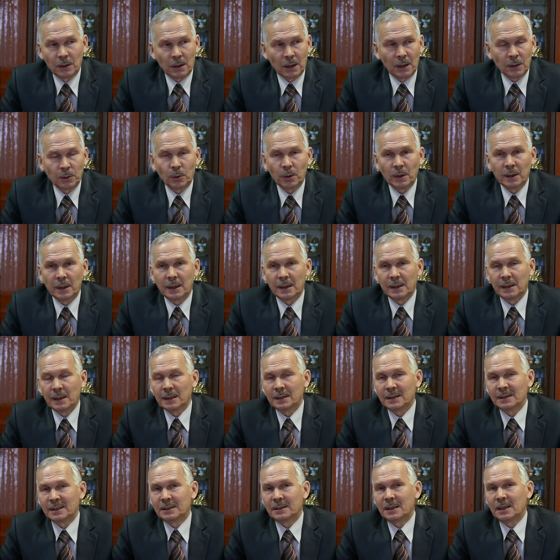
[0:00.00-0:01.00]
которые
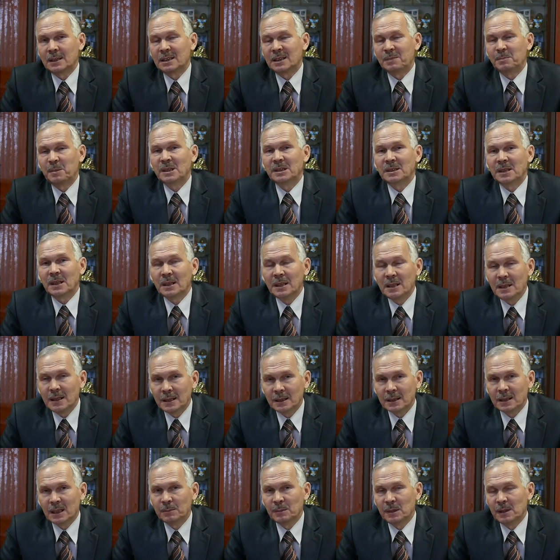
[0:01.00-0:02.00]
хотят стать
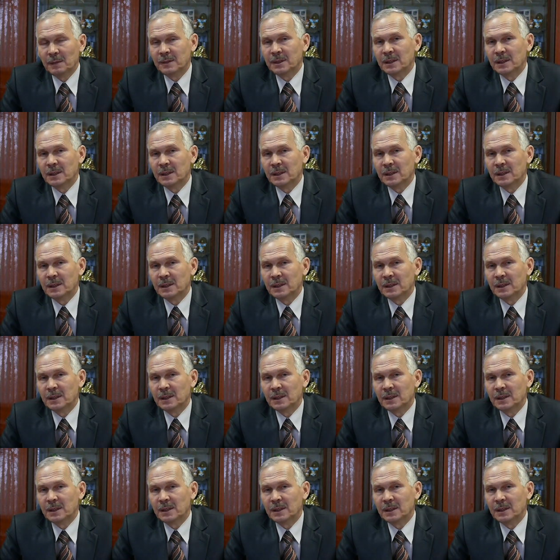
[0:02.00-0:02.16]
специалистами